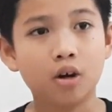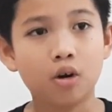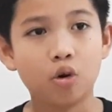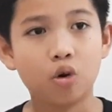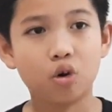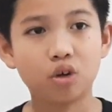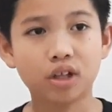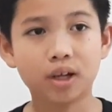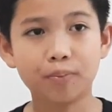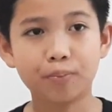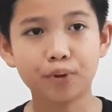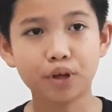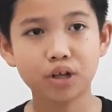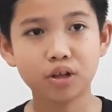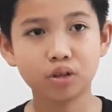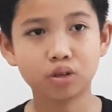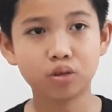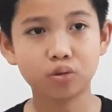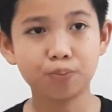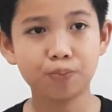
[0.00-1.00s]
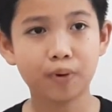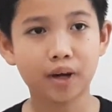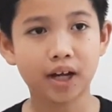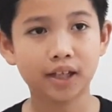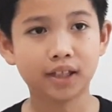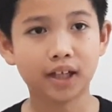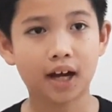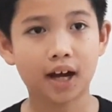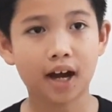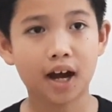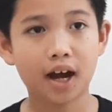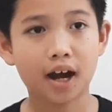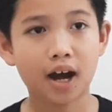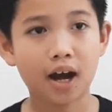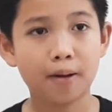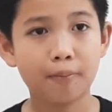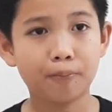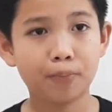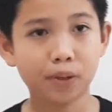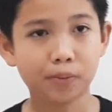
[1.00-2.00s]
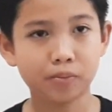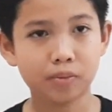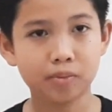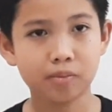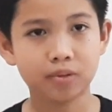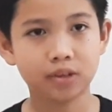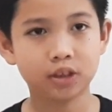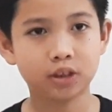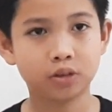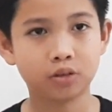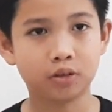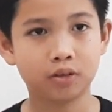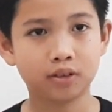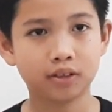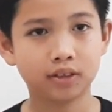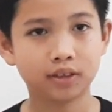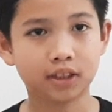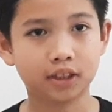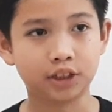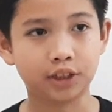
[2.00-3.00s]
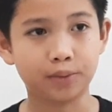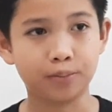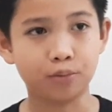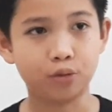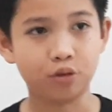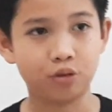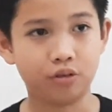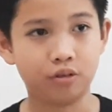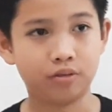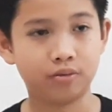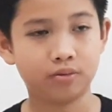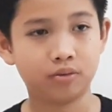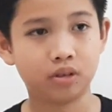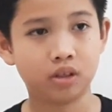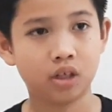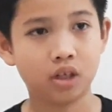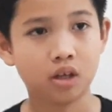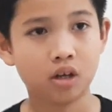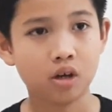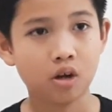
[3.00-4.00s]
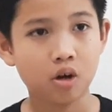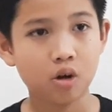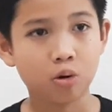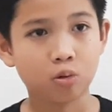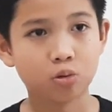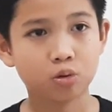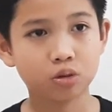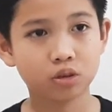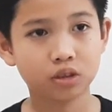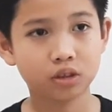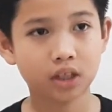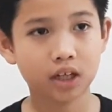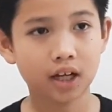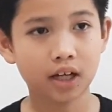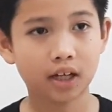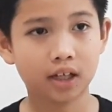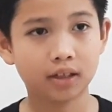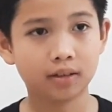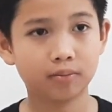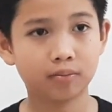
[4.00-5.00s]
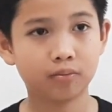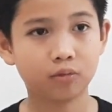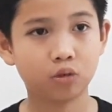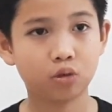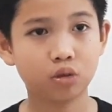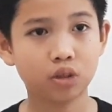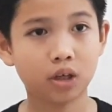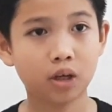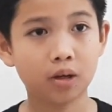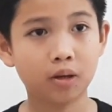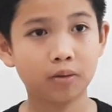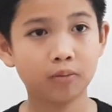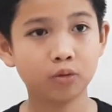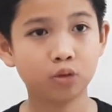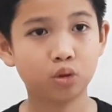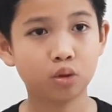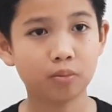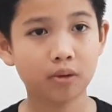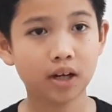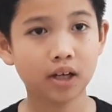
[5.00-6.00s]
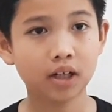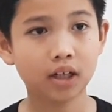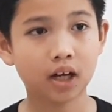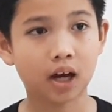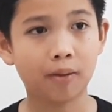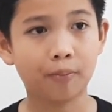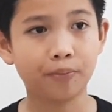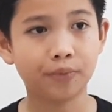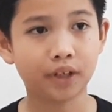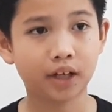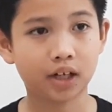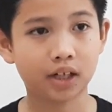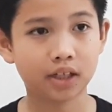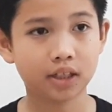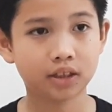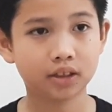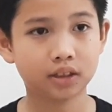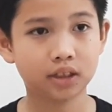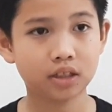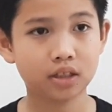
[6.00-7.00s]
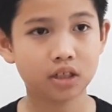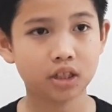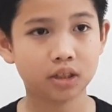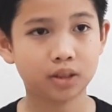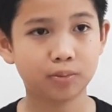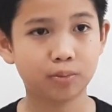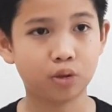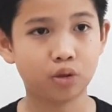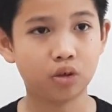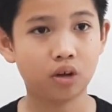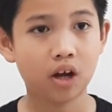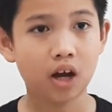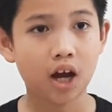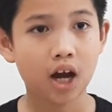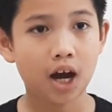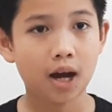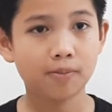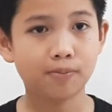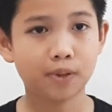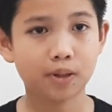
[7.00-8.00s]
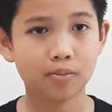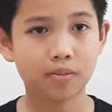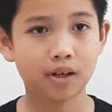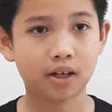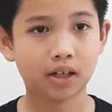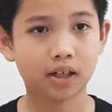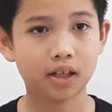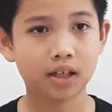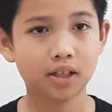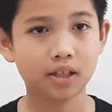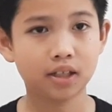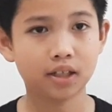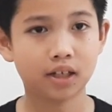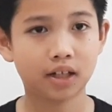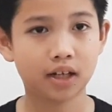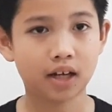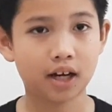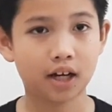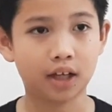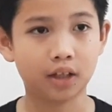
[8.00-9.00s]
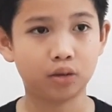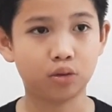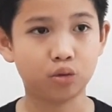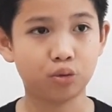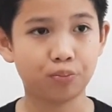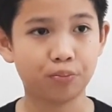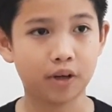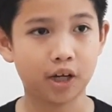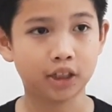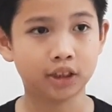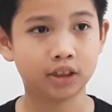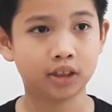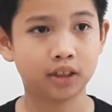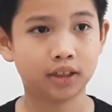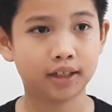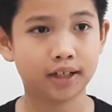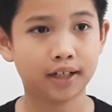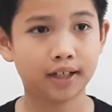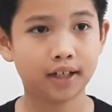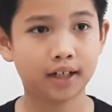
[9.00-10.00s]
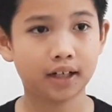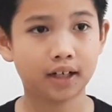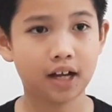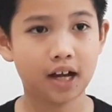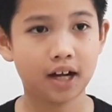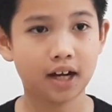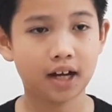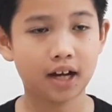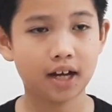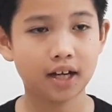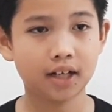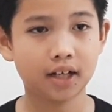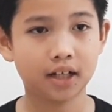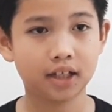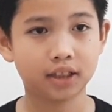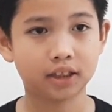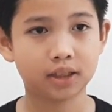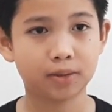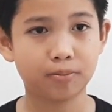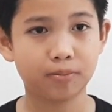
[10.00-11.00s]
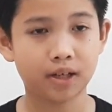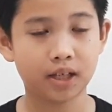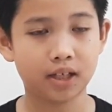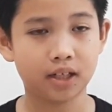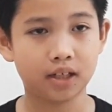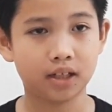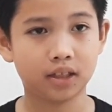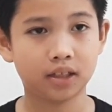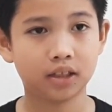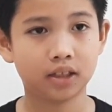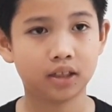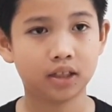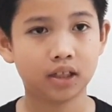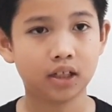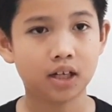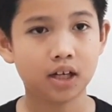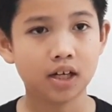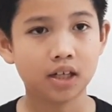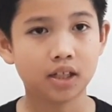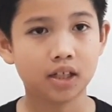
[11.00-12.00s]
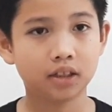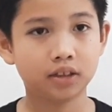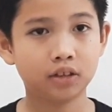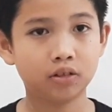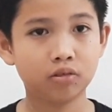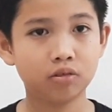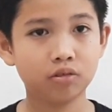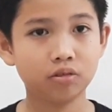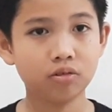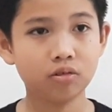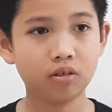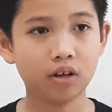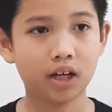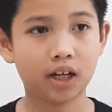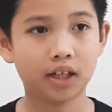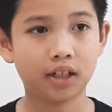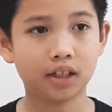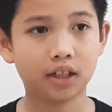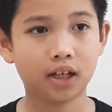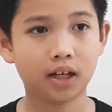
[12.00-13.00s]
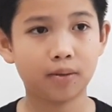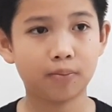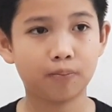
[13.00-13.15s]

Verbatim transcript: Unang pinutupad ang pagmimisyon sa Cebu, kung saan unang tumanggap ng Kristyanismo ang pamangkin ni Raha Tupas na nagngangalang Isabel, na sinuntuan ng